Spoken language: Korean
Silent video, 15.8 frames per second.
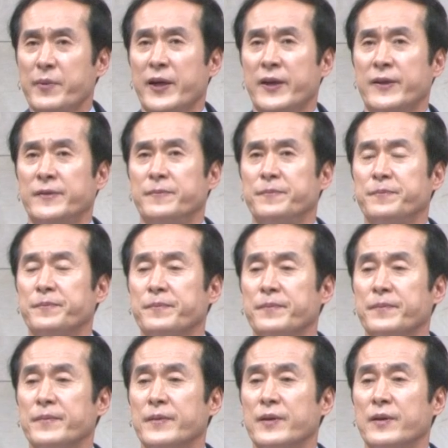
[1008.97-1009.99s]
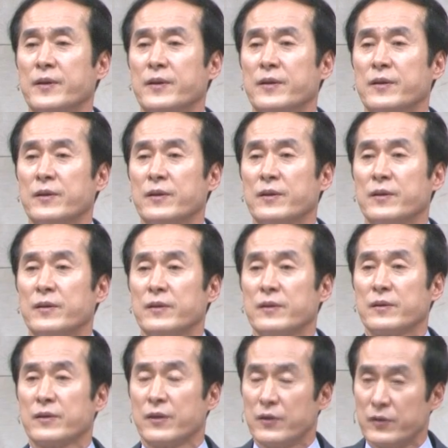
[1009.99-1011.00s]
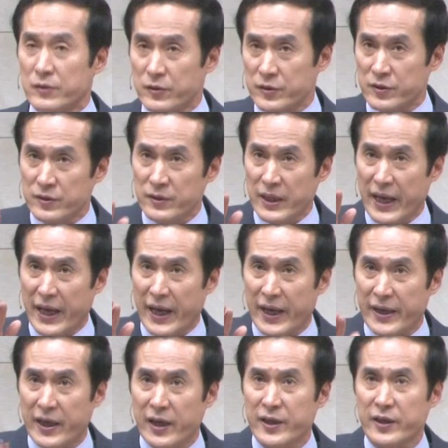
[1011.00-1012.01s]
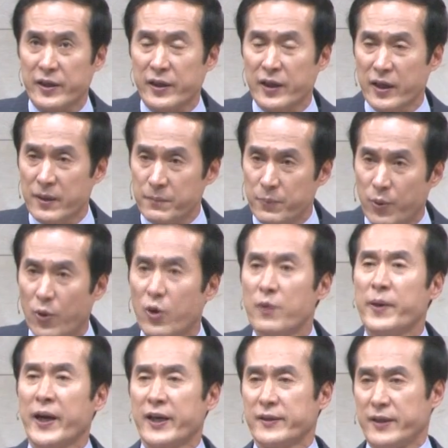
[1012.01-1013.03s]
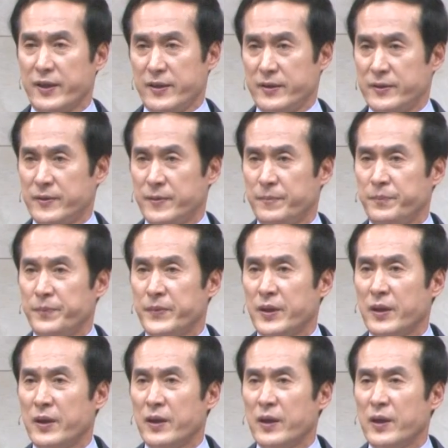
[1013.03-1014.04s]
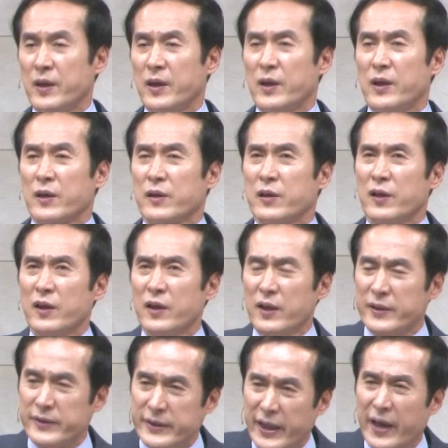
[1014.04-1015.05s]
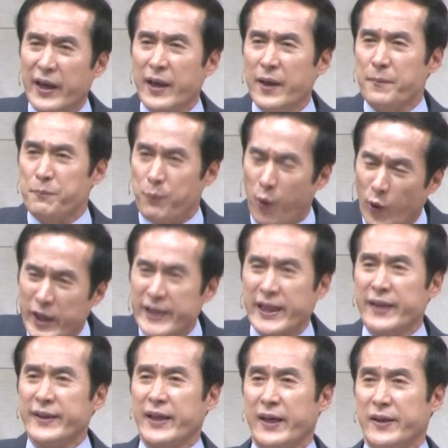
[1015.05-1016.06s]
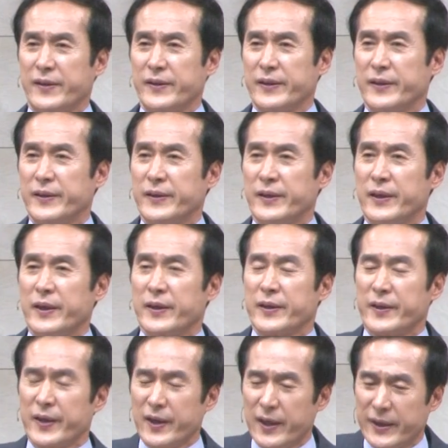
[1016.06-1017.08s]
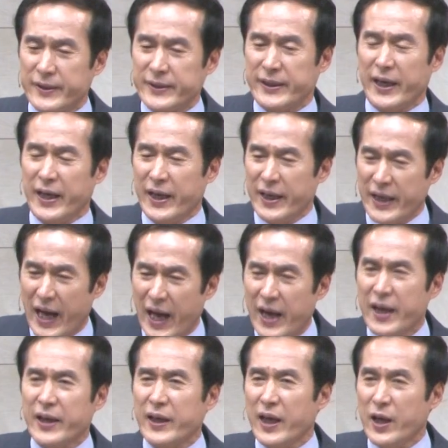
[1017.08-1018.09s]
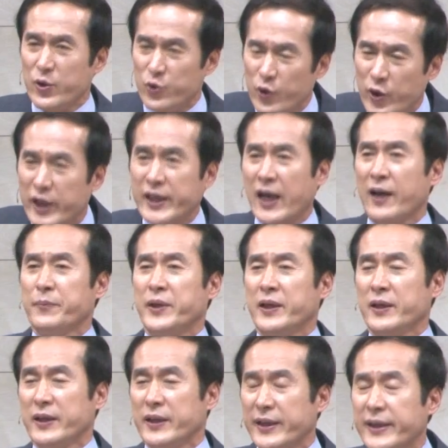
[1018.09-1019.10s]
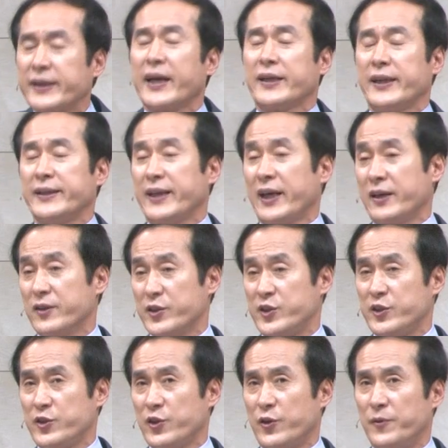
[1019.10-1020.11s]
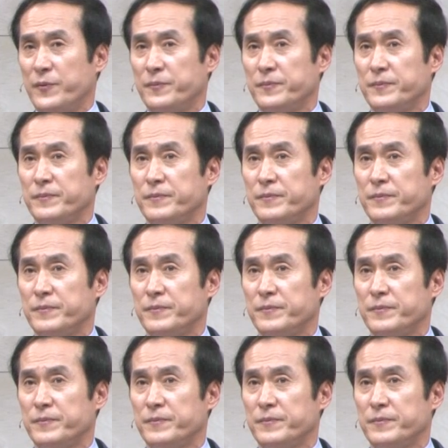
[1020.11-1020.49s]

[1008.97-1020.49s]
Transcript: 내면은 그러 것은 하나님께 복을 받는다 그랬어요. 그럴 때 복이 된다는 거예요. 그럴 때 나에게 유익함이 있게 된다는 것이죠.